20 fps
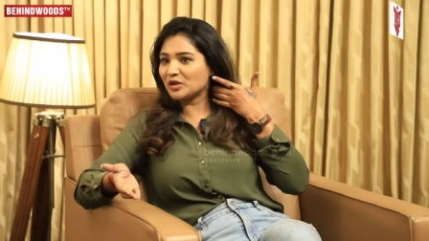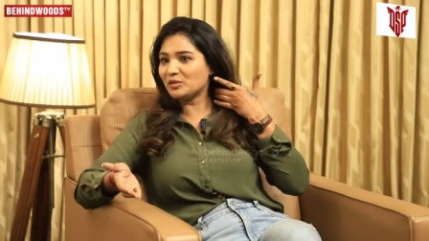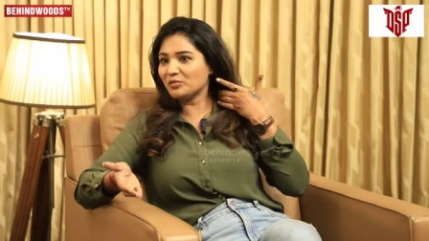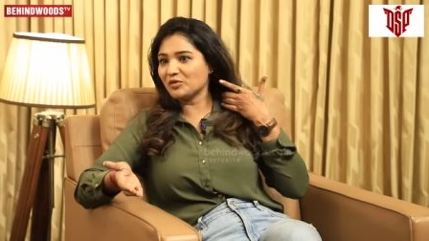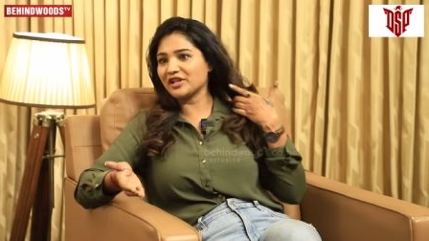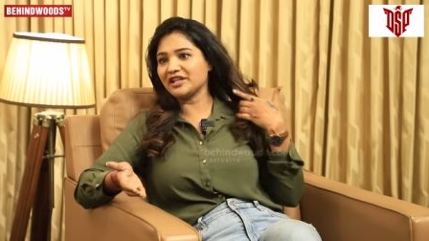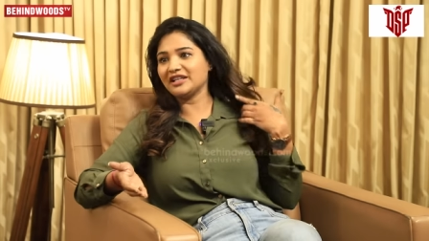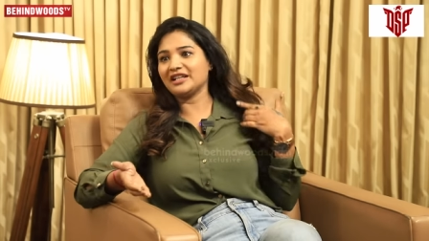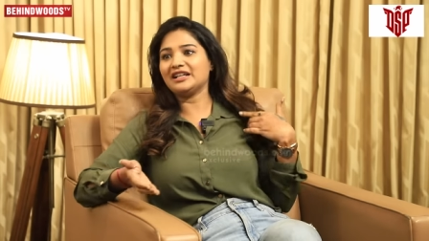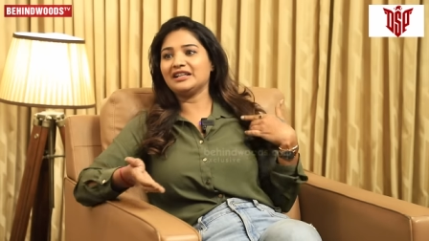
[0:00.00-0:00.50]
சொல்ல
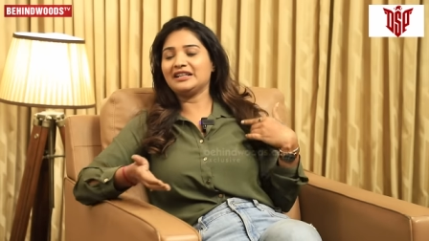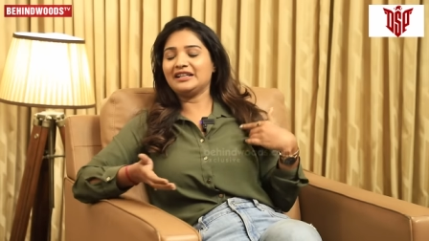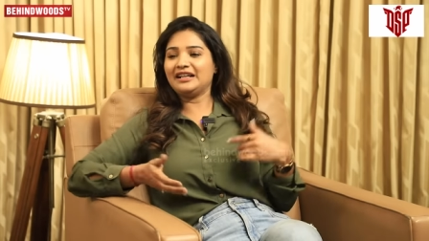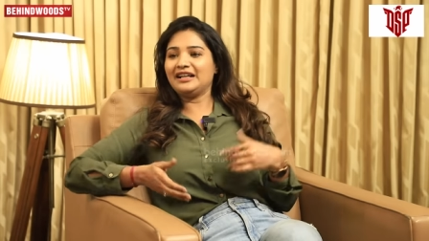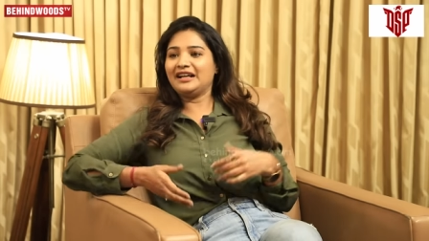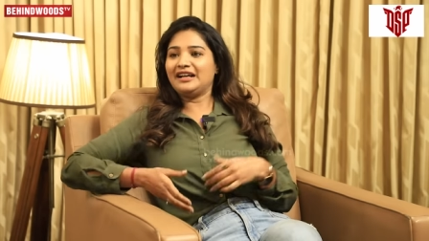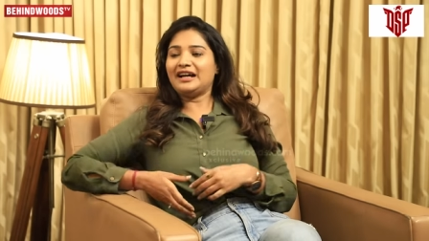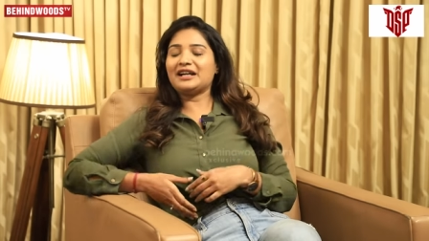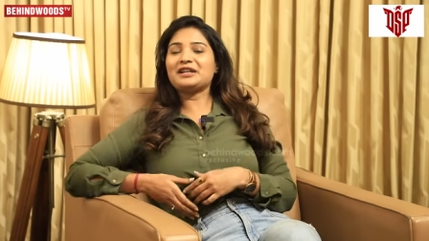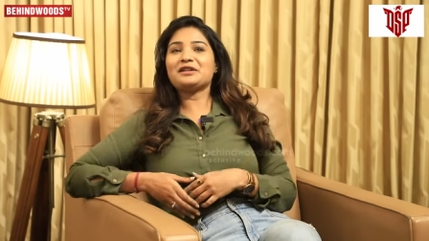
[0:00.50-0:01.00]
முடியல
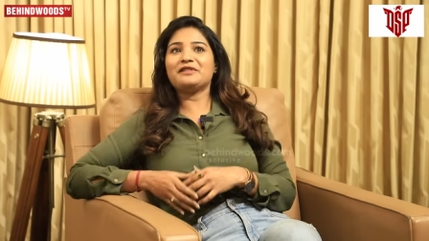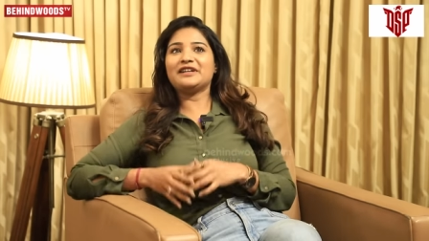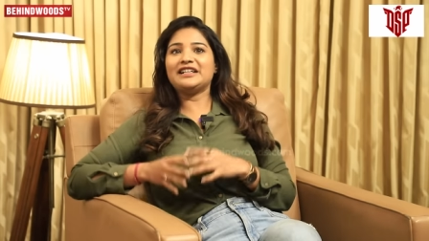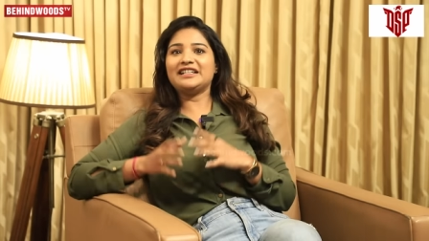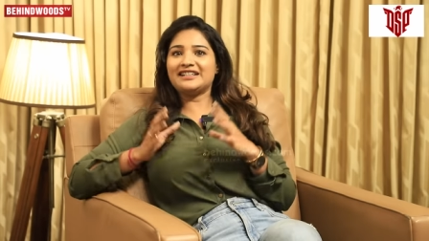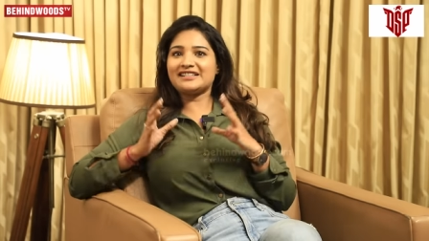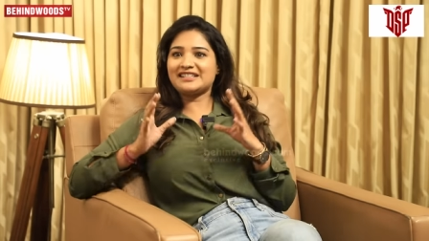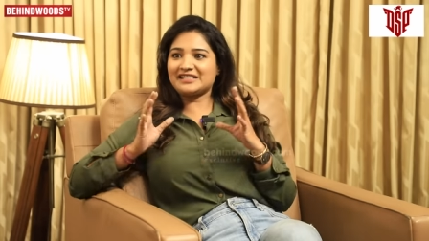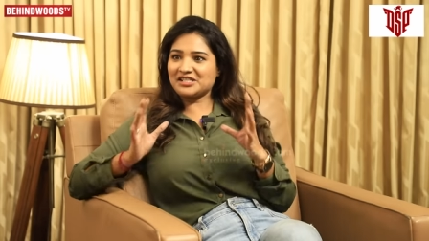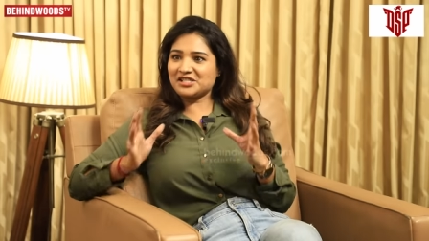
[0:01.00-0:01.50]
ஆனால்
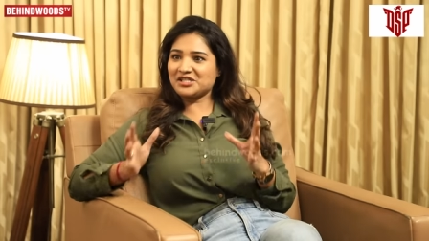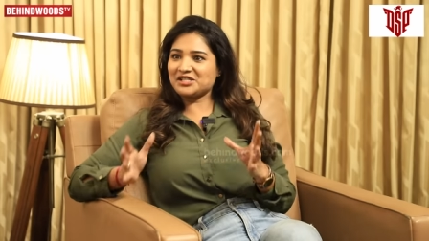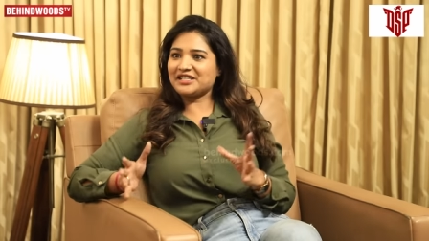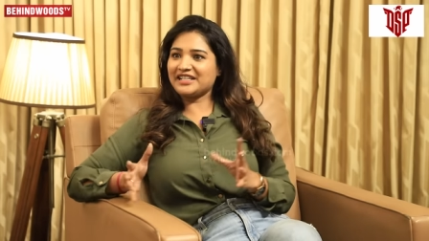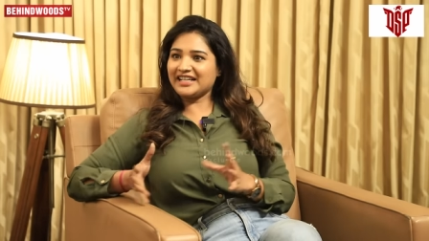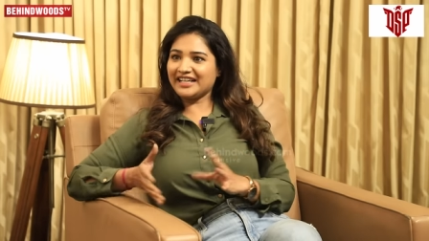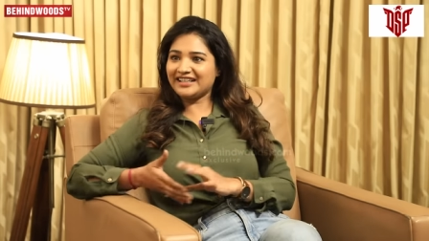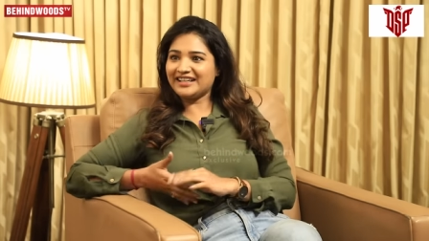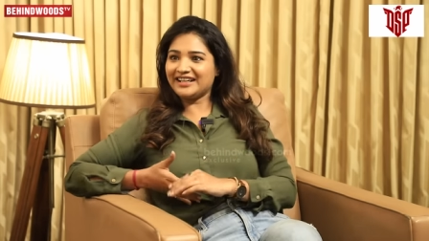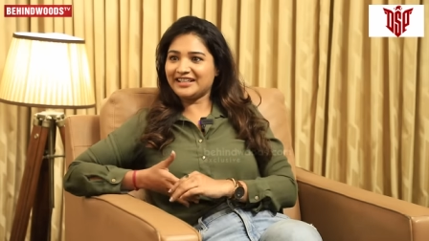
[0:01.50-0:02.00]
வெளியில்
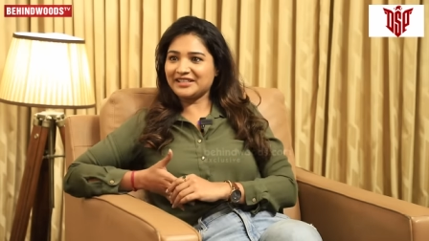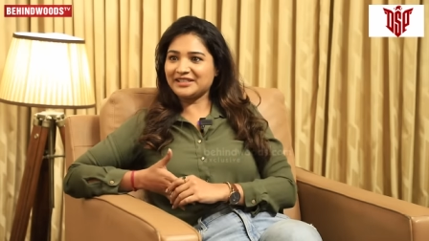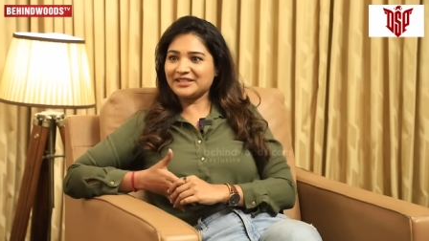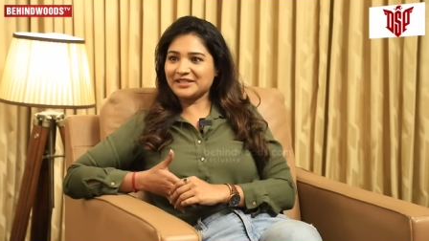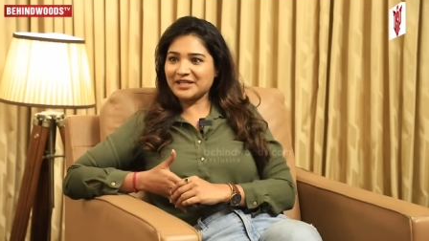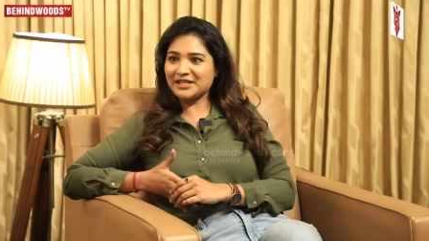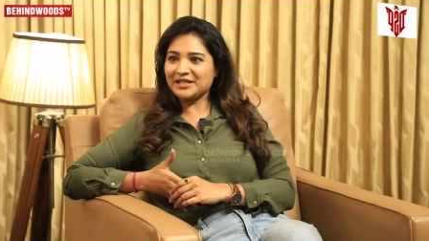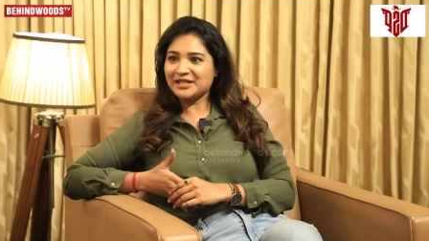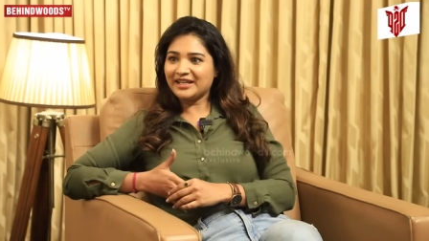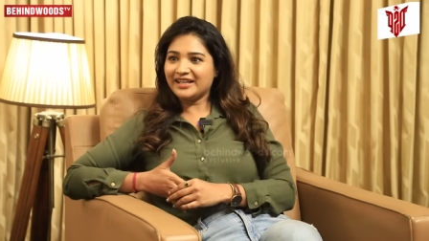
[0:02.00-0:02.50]
சிரிச்சுக்கிட்டே தான்
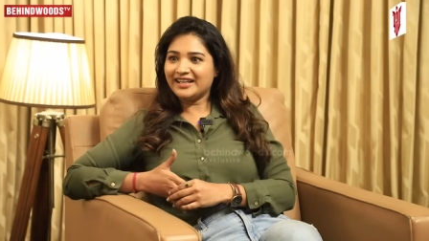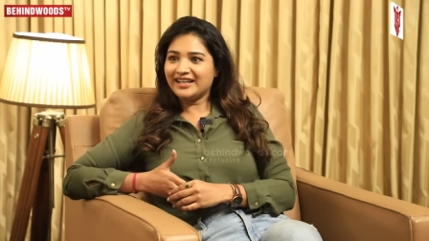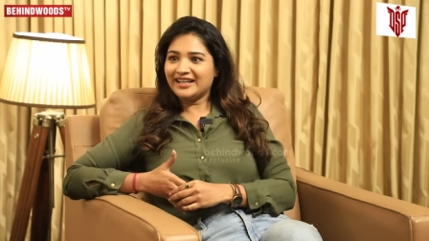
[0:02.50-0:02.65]
இருக்கு